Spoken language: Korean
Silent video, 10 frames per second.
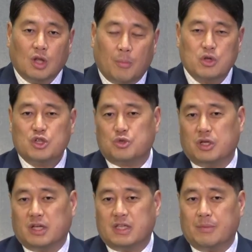넘어질 수
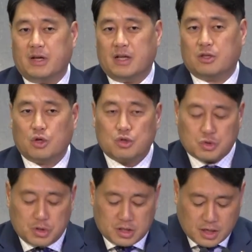있기 때문에 떨어질
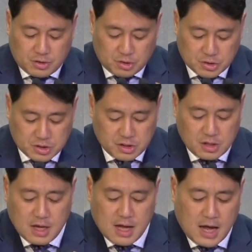수 있다는 것을